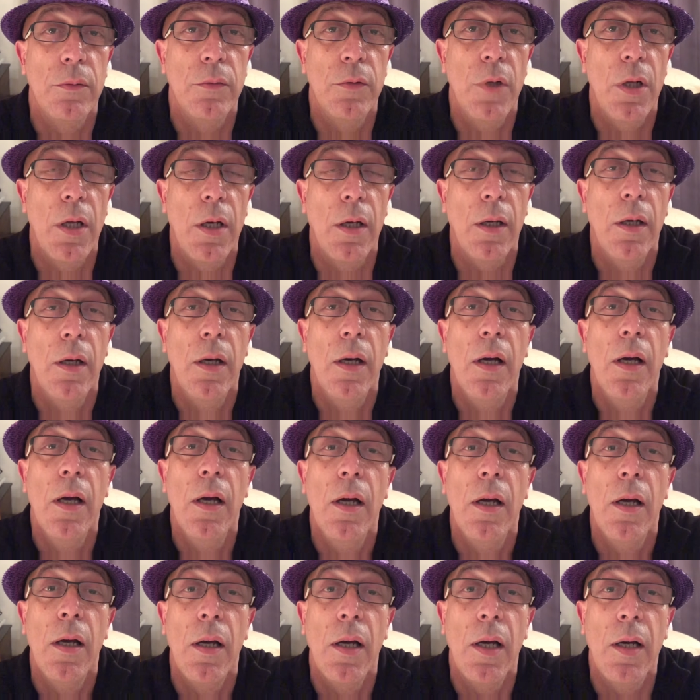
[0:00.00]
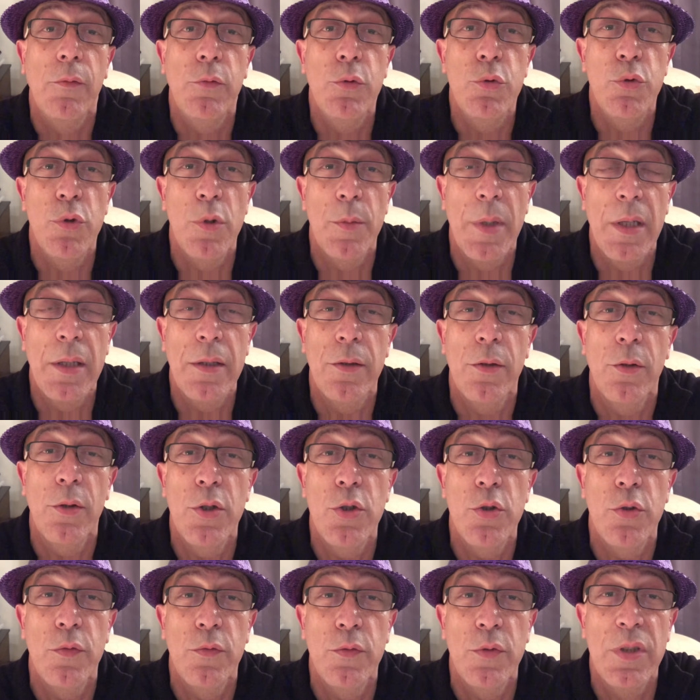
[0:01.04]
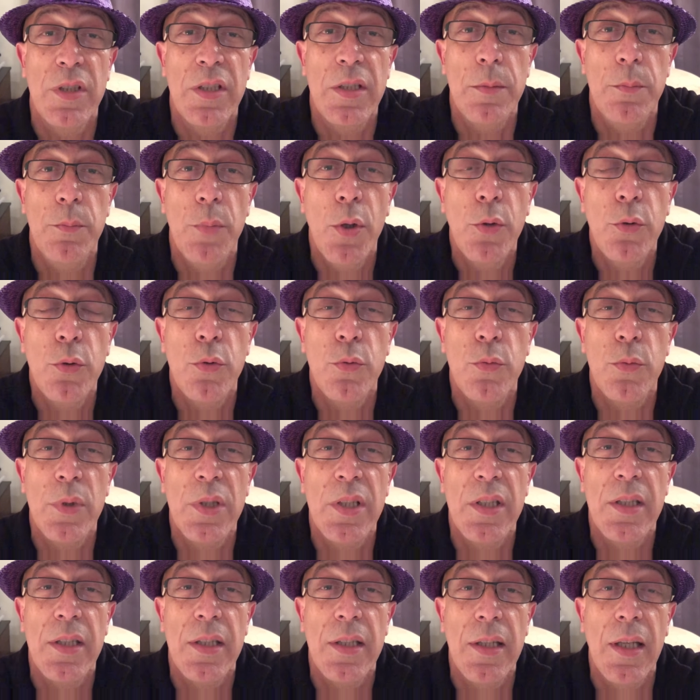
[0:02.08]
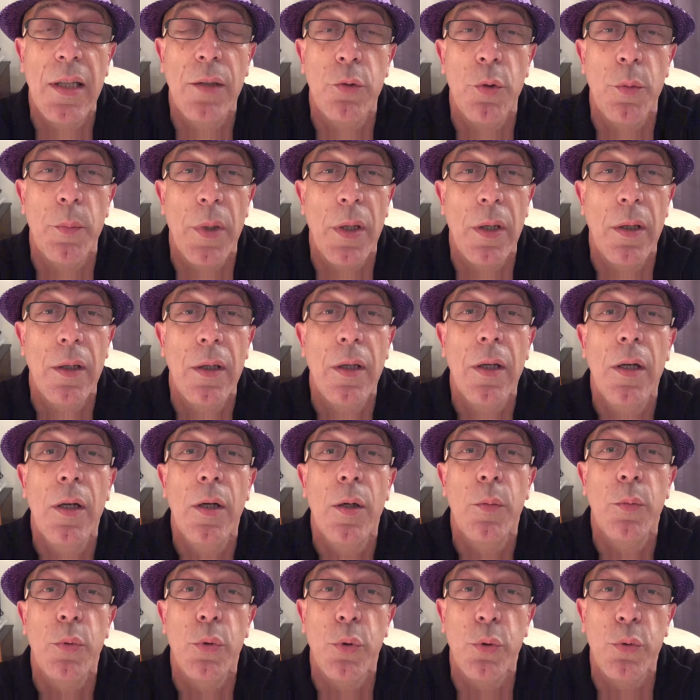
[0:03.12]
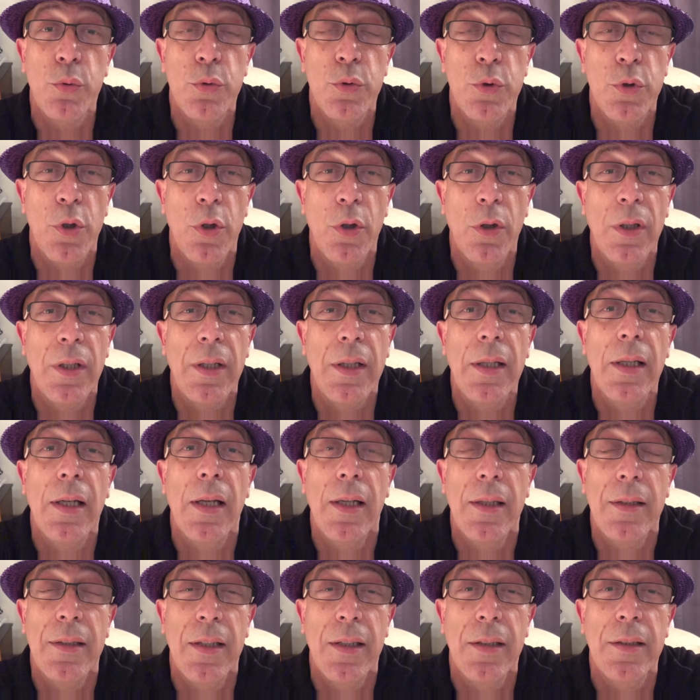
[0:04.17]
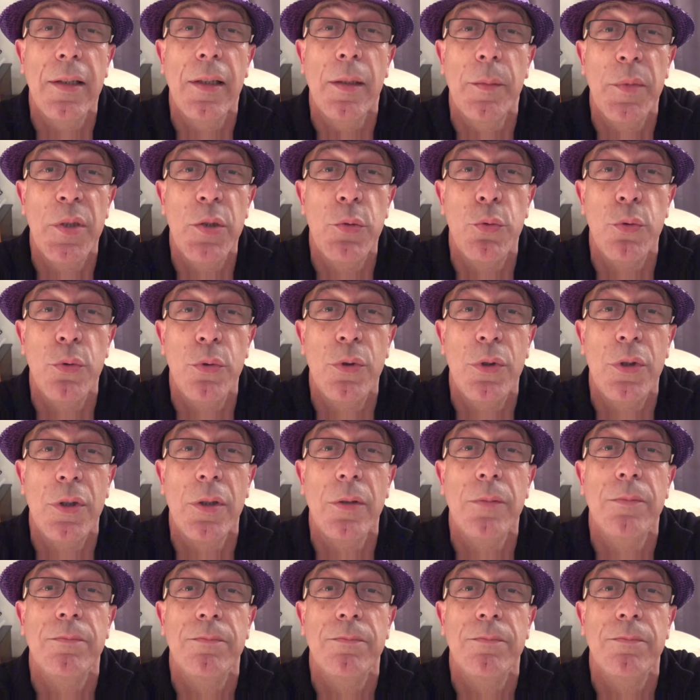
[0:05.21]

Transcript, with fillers: Voilà, à vous de jouer maintenant et je vous dis bonne nuit et à demain pour le coup de cœur et la dernière minute.